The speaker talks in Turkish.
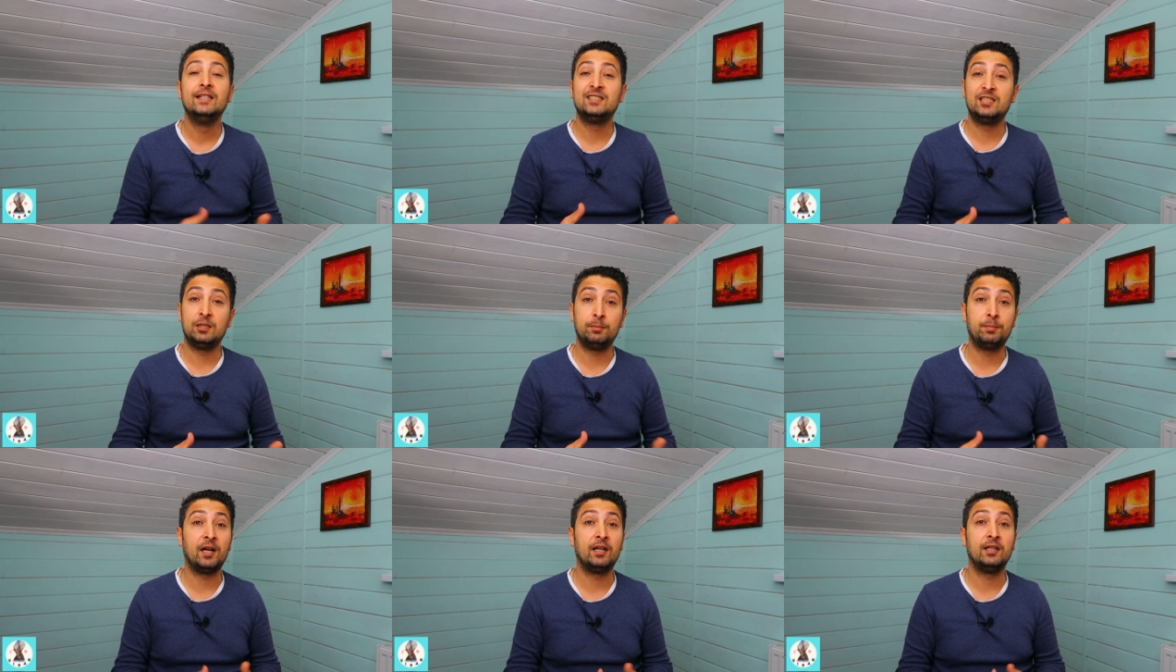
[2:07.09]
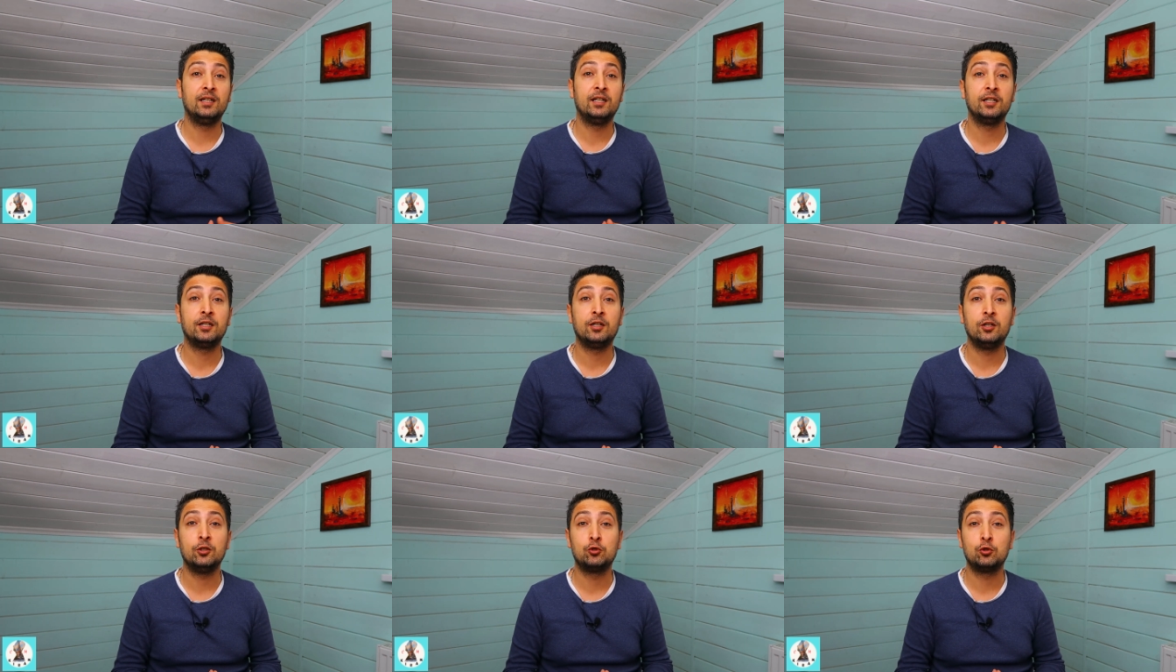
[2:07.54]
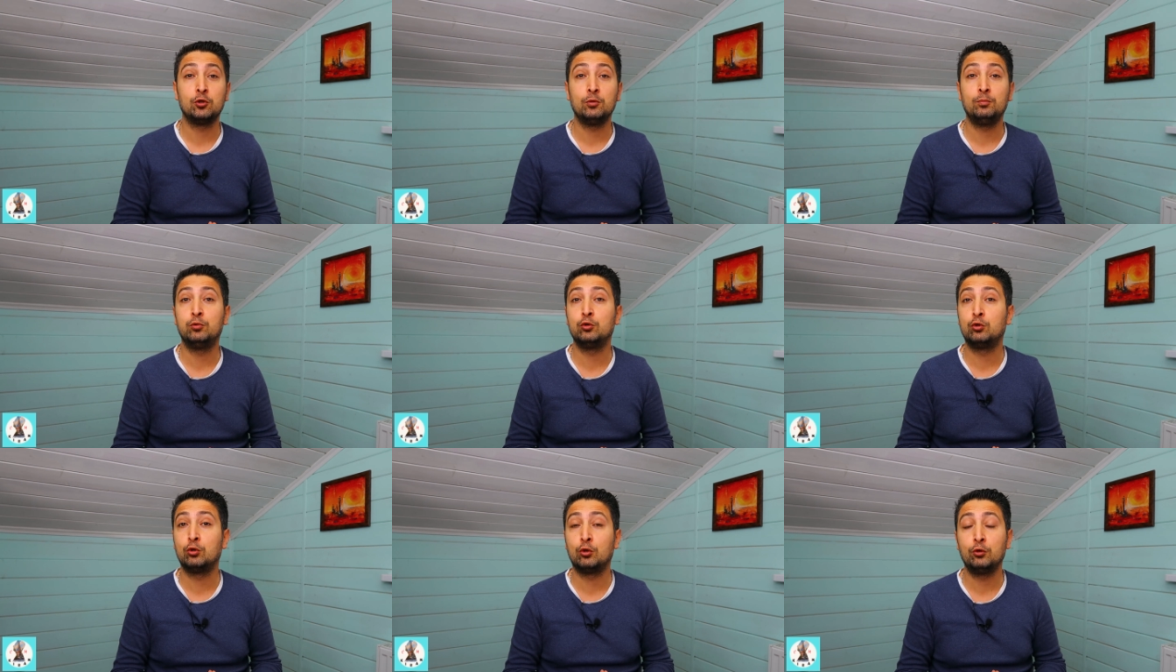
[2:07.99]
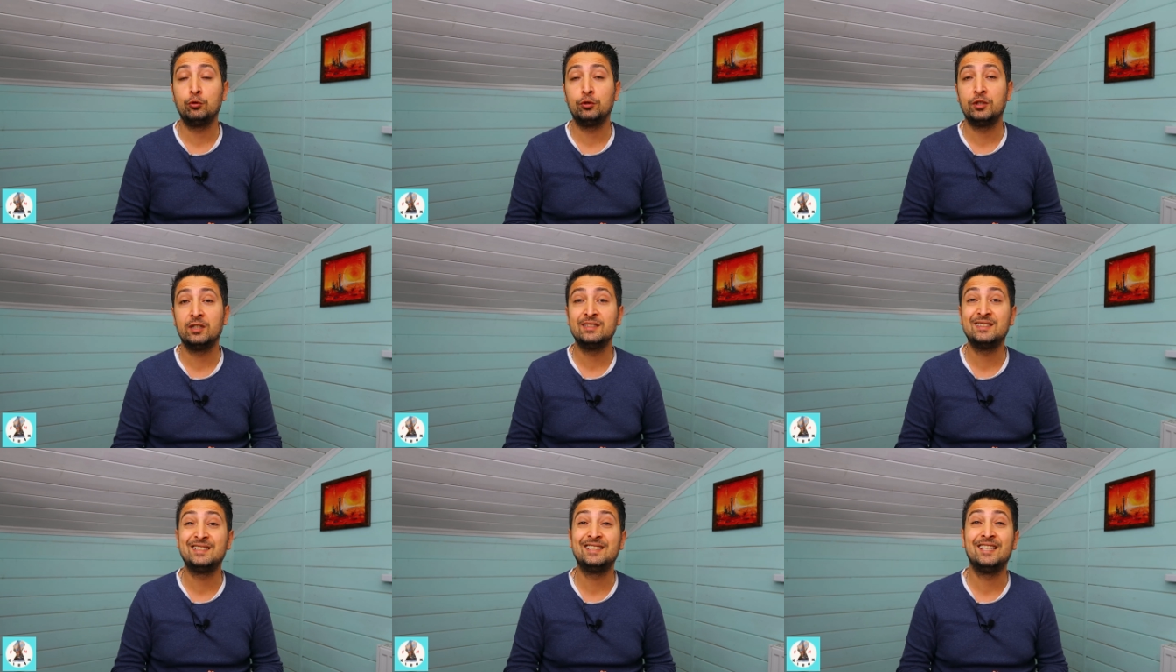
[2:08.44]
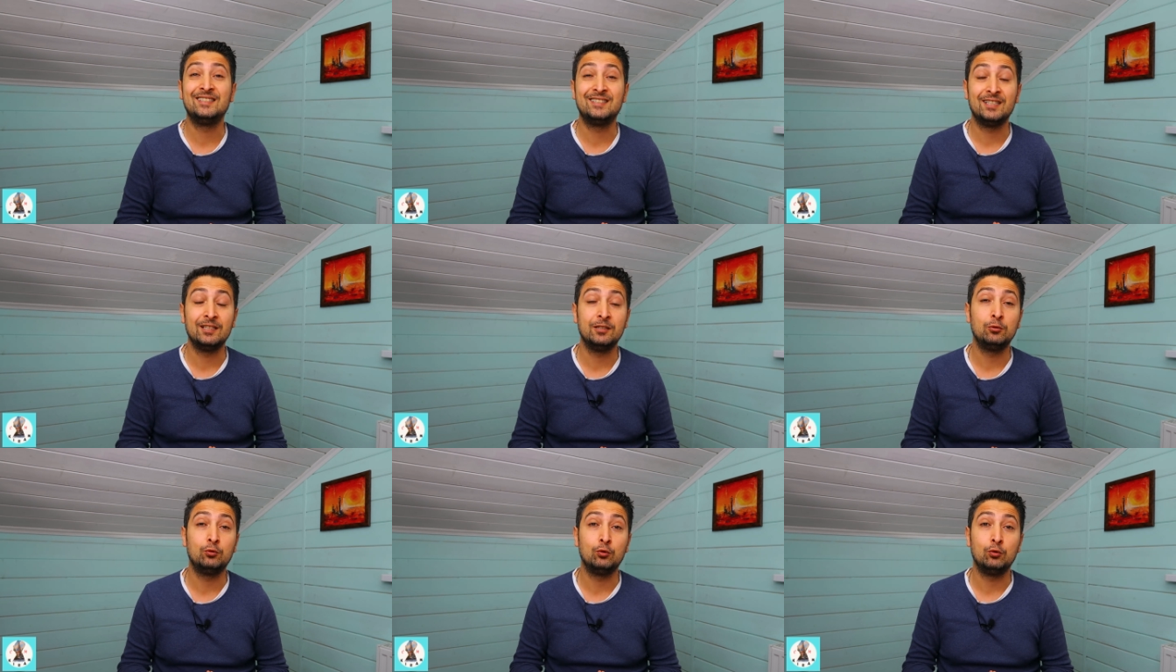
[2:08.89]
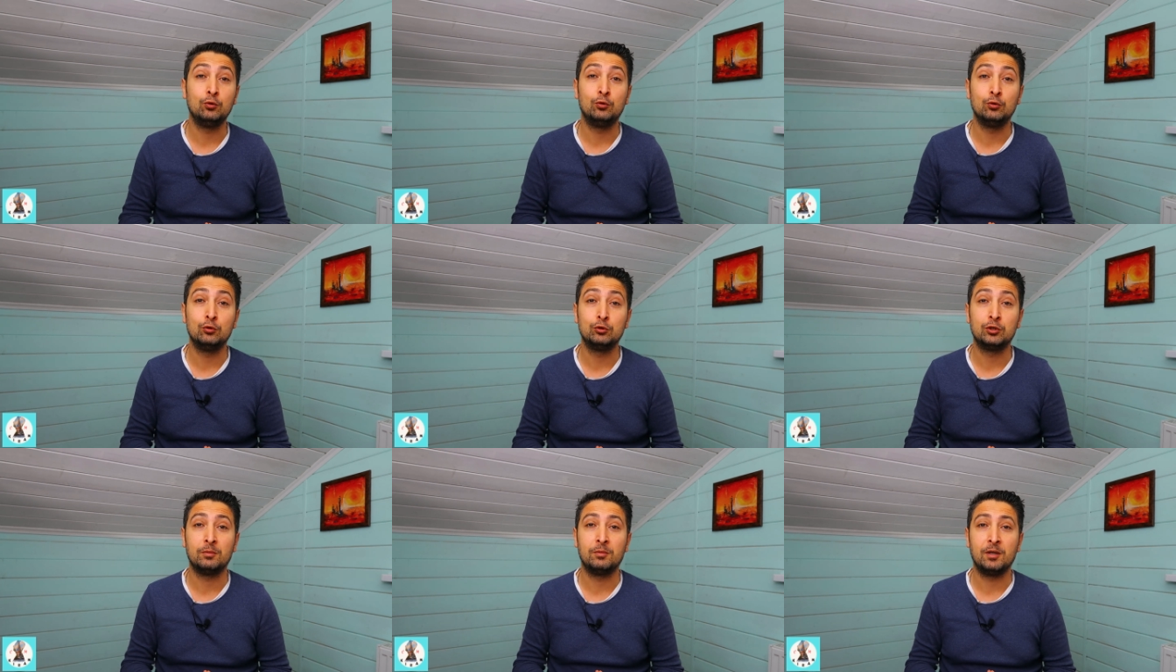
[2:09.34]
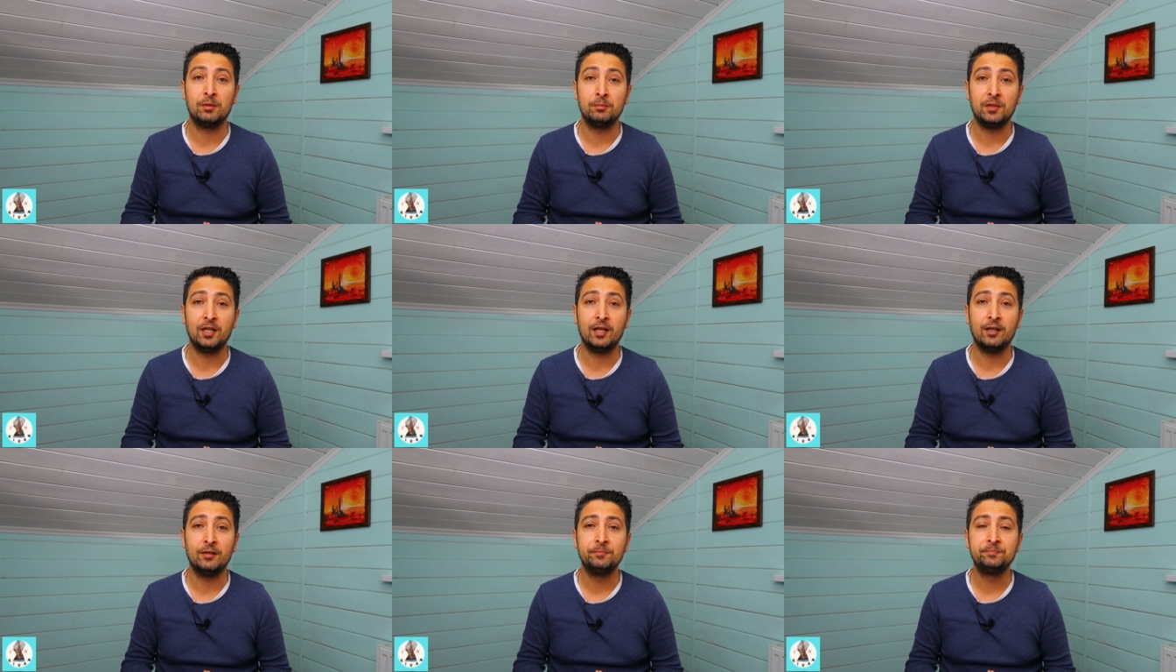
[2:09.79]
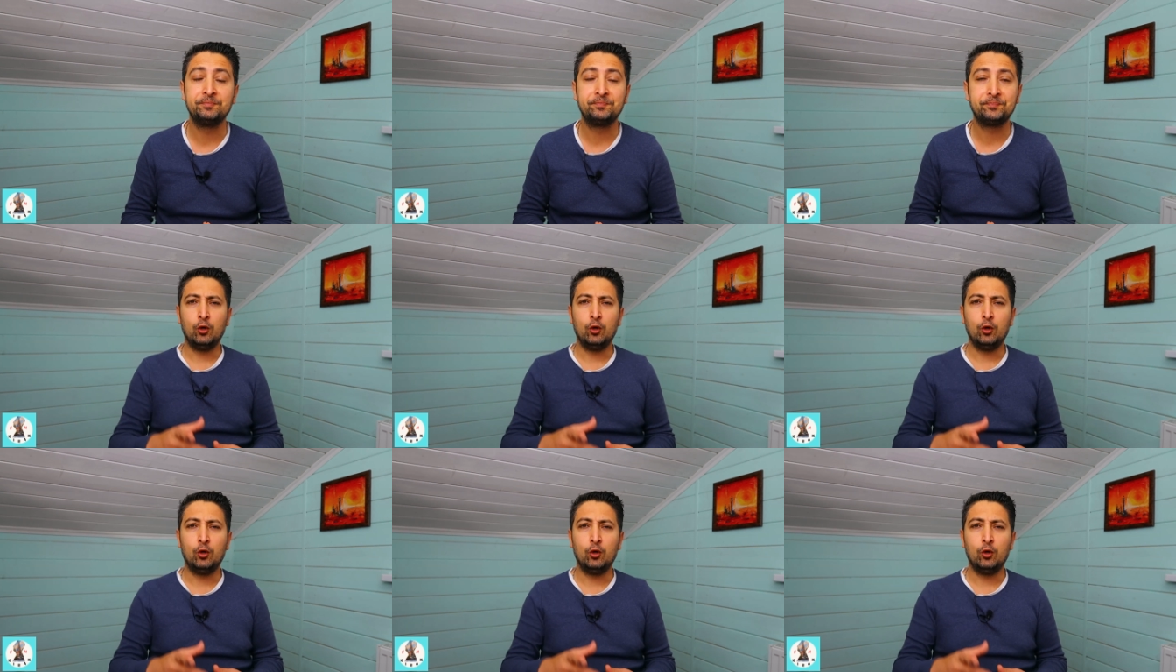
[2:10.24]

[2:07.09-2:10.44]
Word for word: siperlere kaçıyor bu dronların sesini duyduğu zaman bile.